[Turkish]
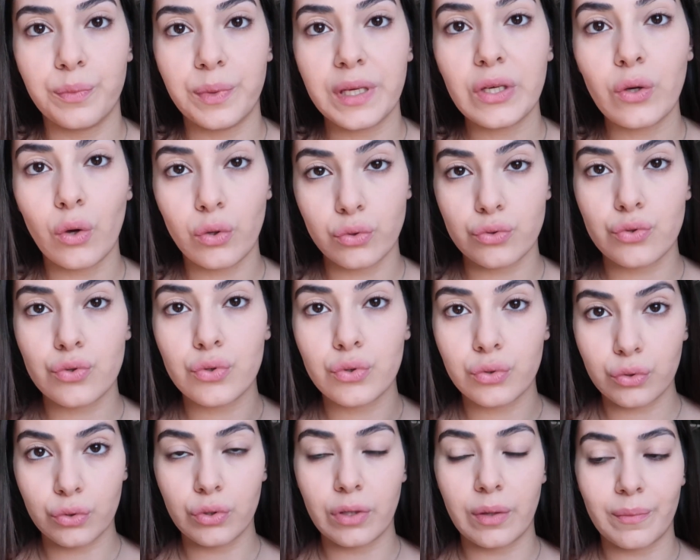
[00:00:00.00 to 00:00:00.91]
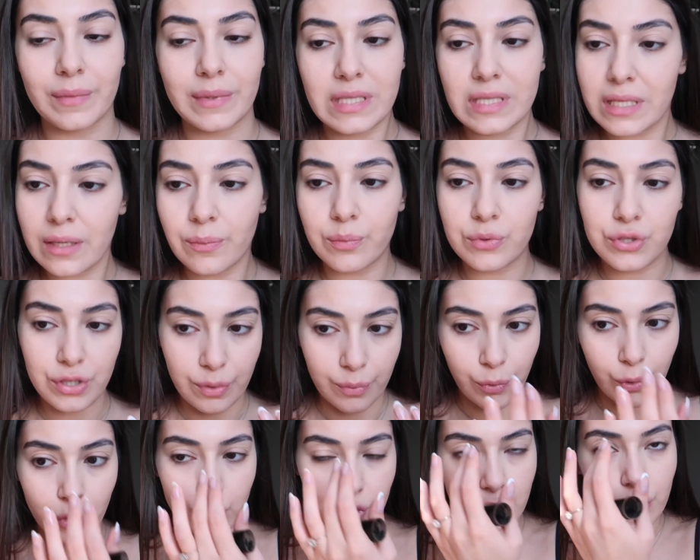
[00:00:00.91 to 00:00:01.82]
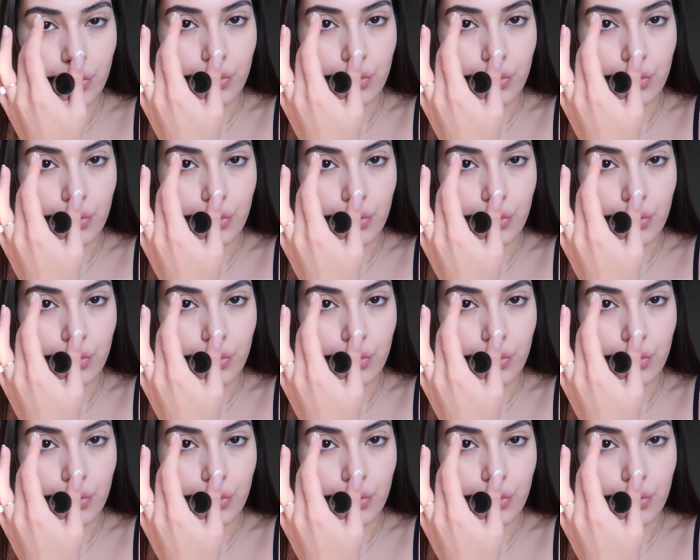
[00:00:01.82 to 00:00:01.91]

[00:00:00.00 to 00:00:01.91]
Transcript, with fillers: bir kontür uygulaması yapacağım önce